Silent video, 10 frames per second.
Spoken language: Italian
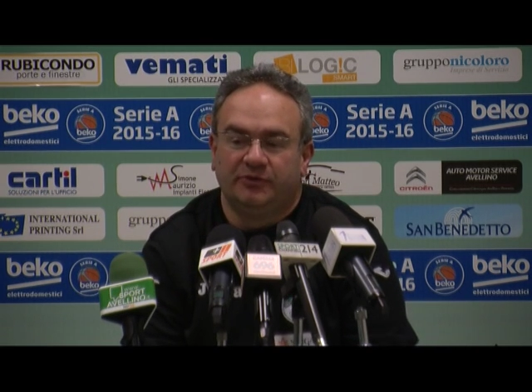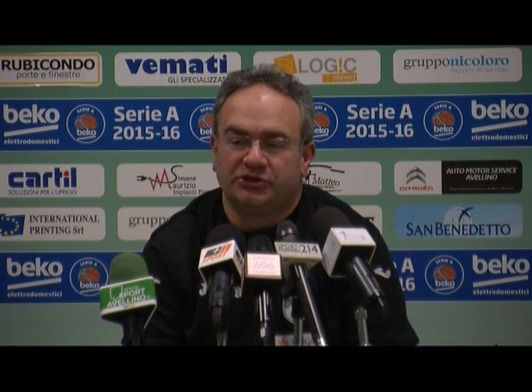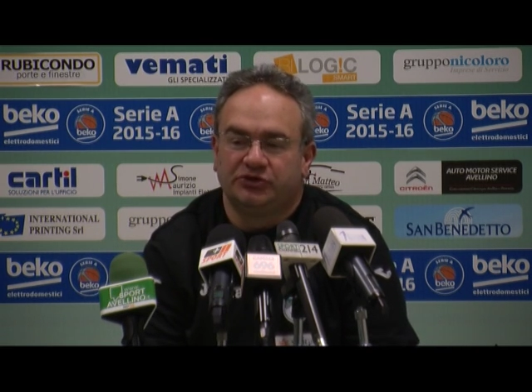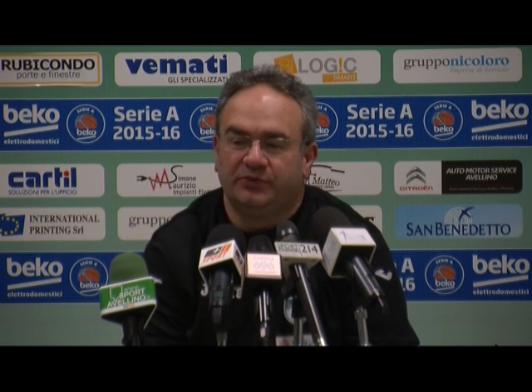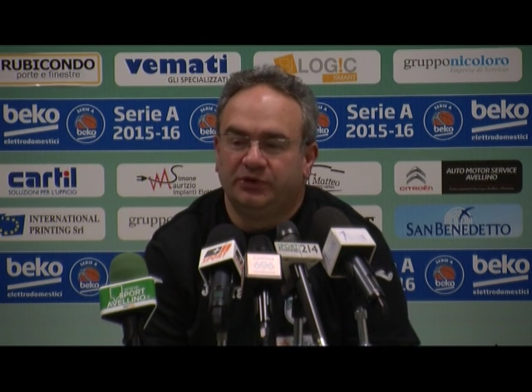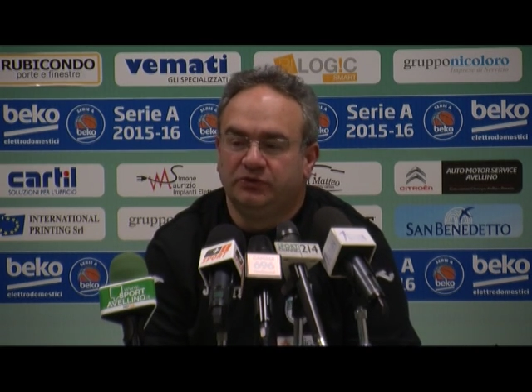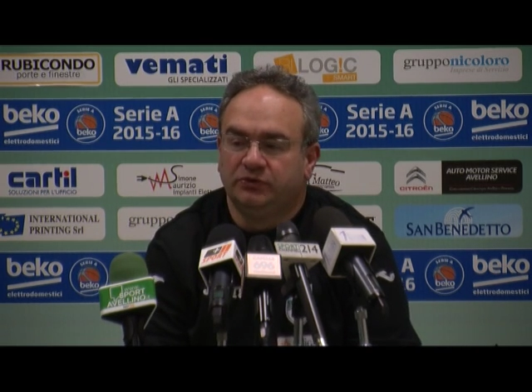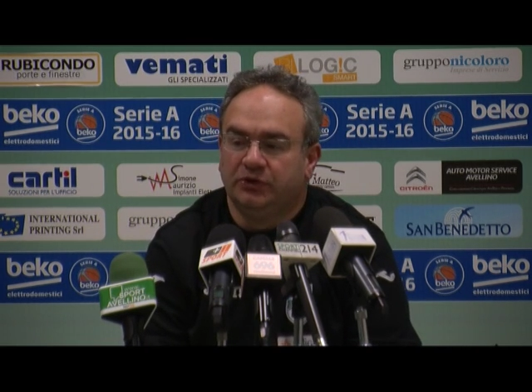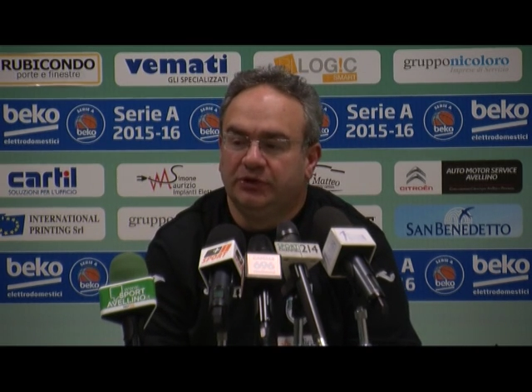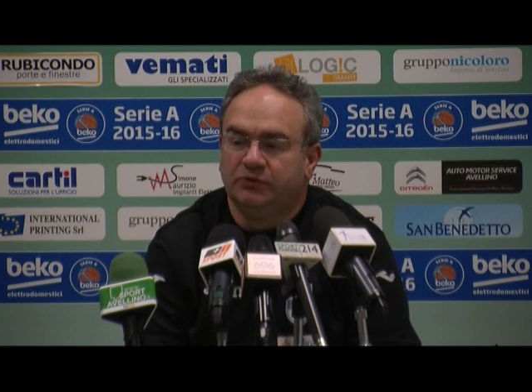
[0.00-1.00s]
ma
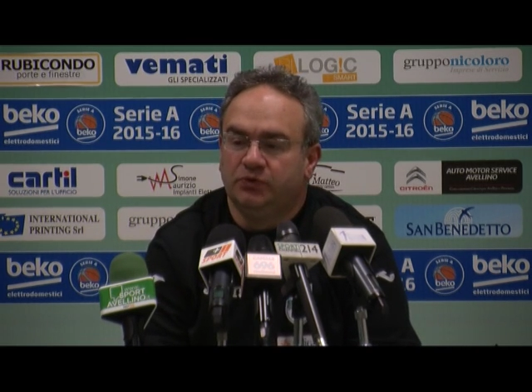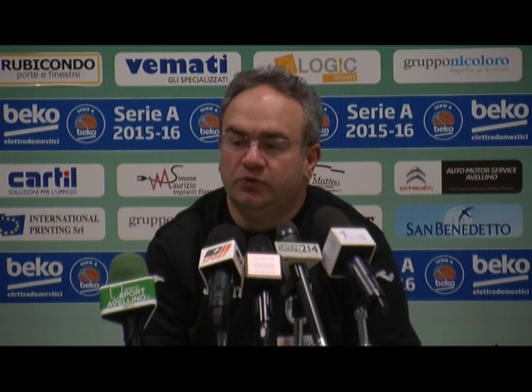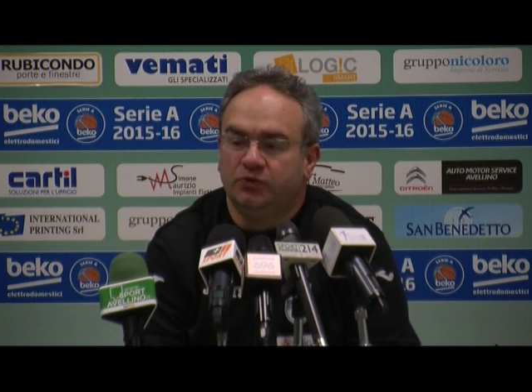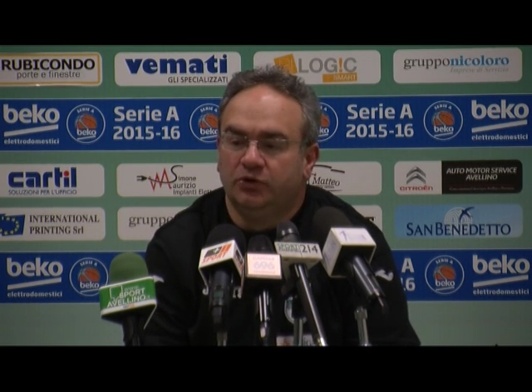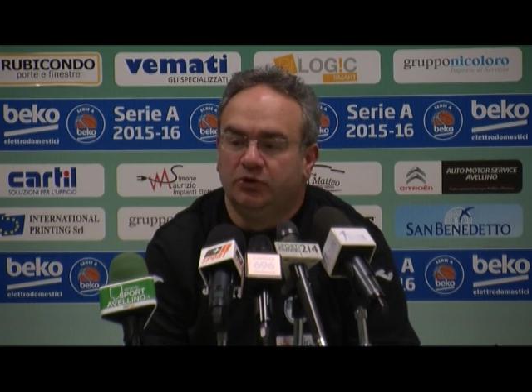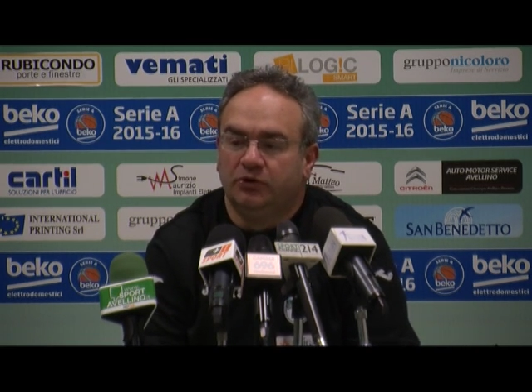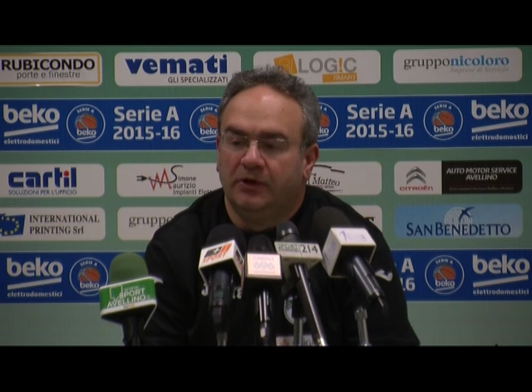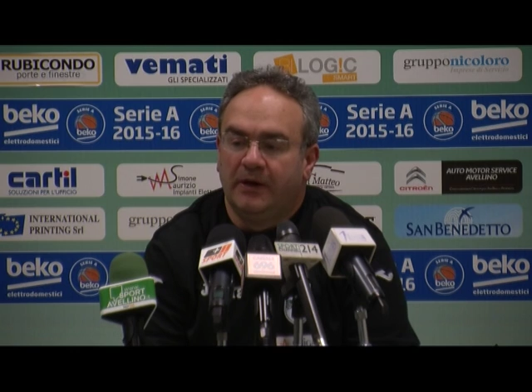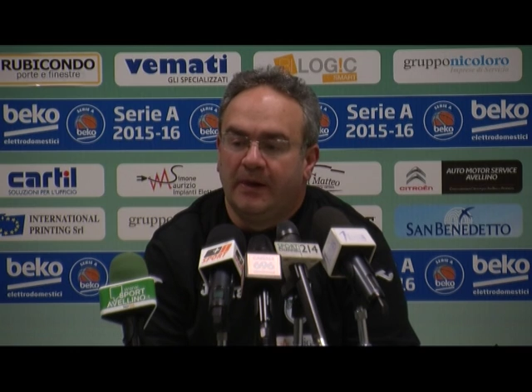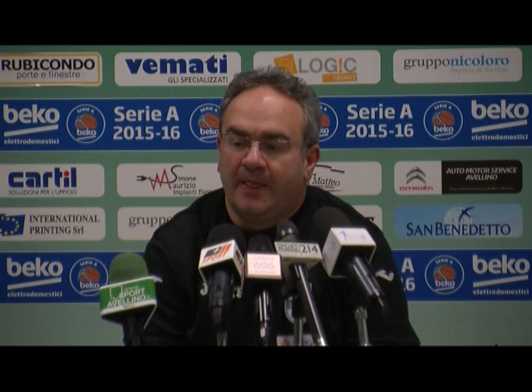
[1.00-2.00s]
soprattutto è un lungo
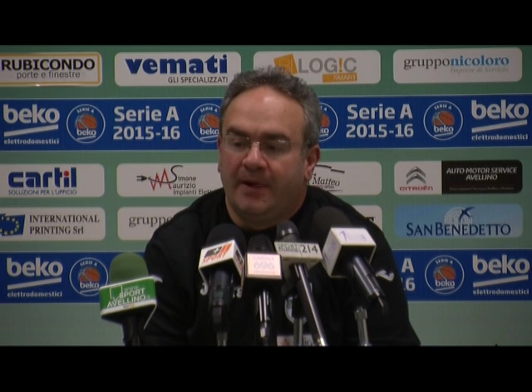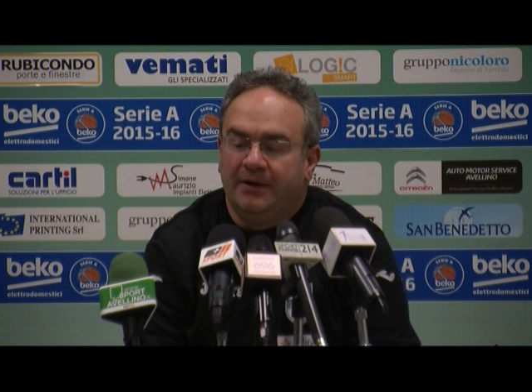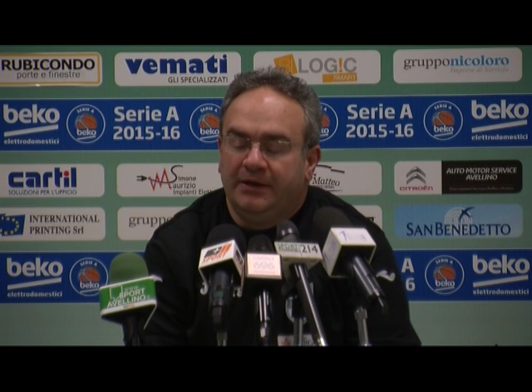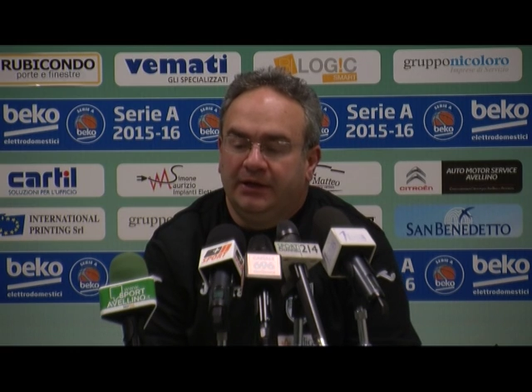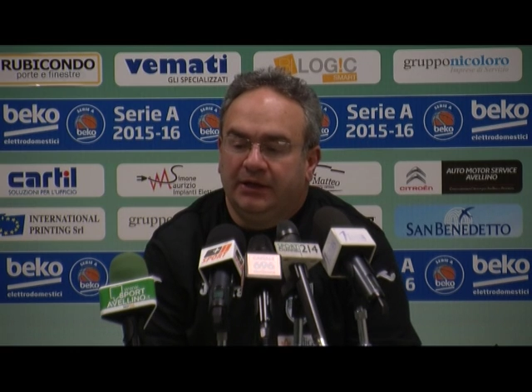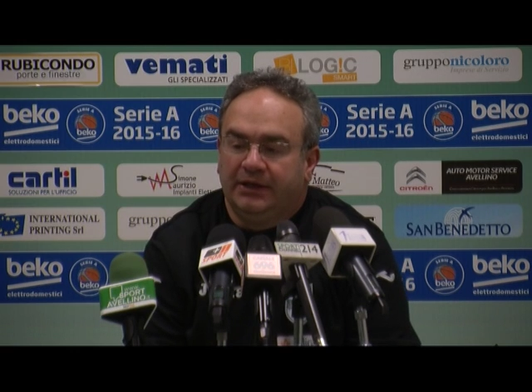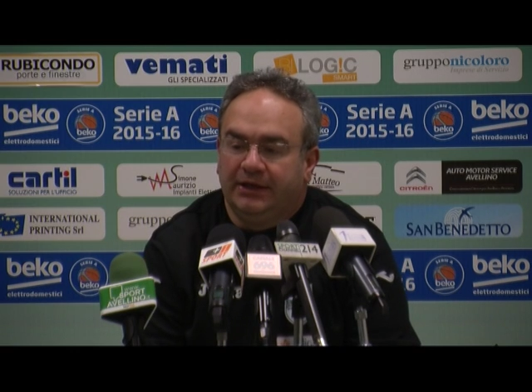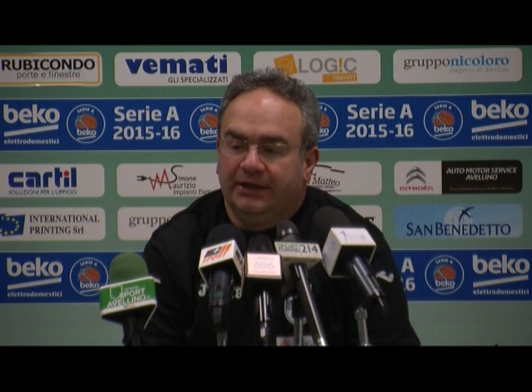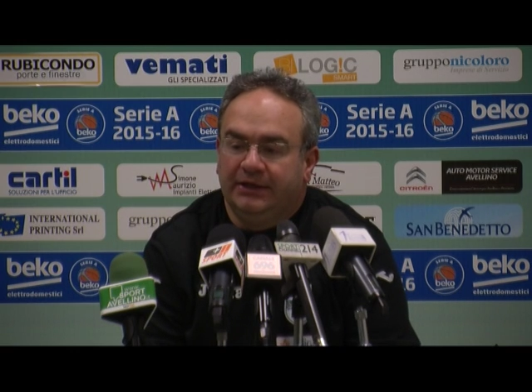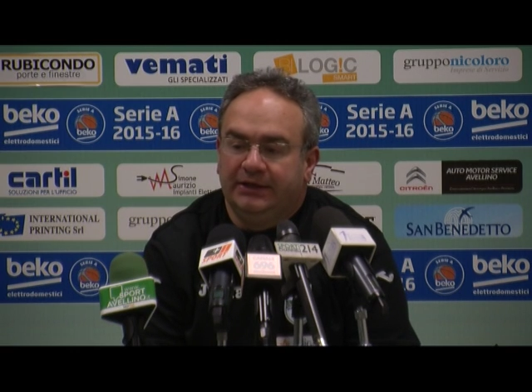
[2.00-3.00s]

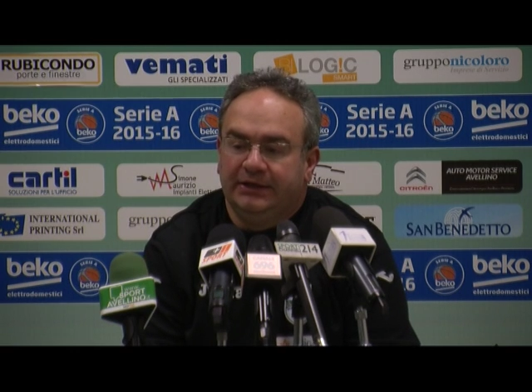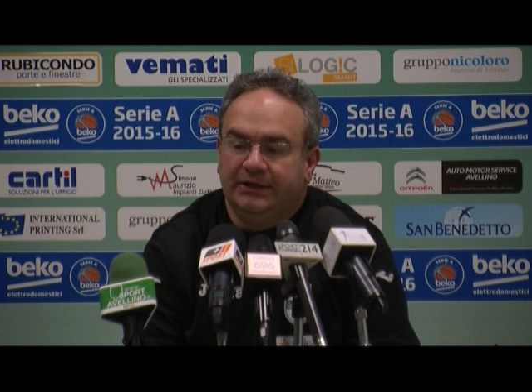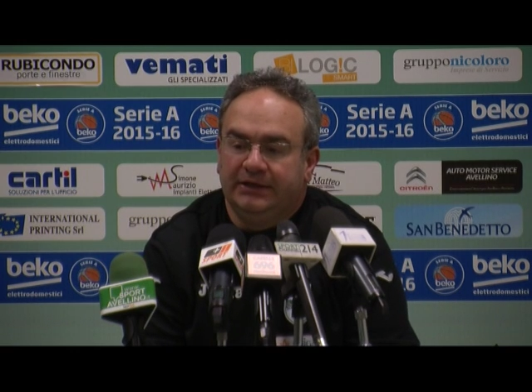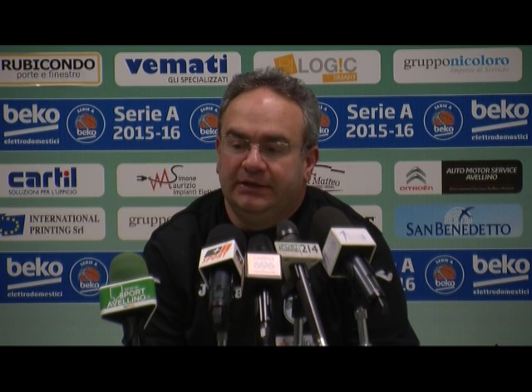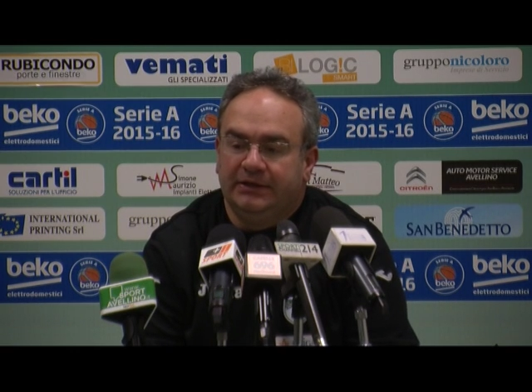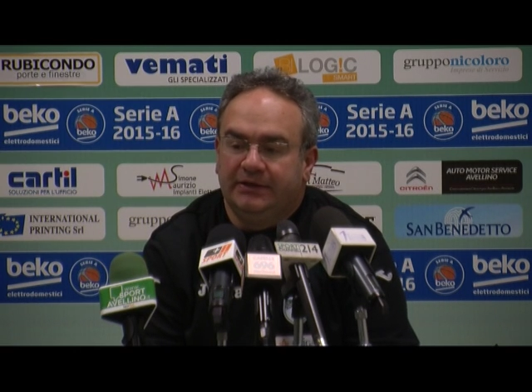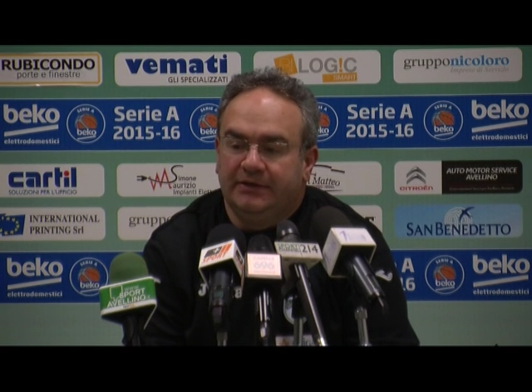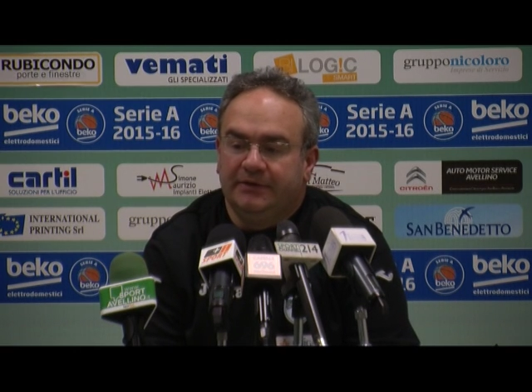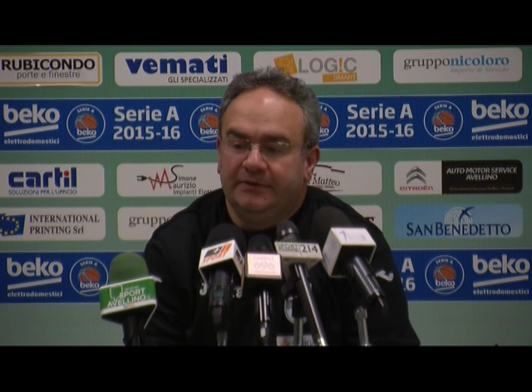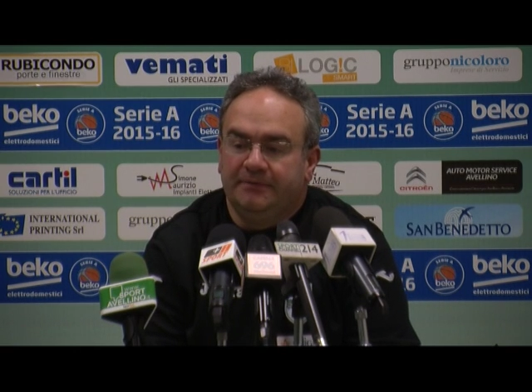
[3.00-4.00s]

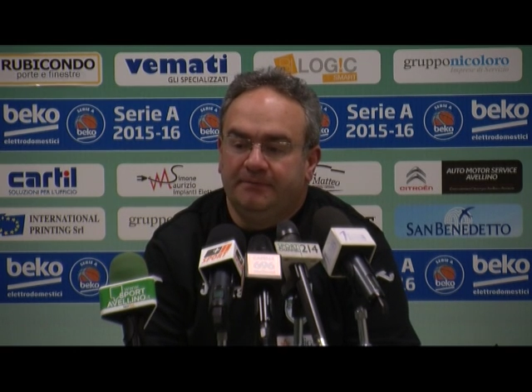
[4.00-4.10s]
che,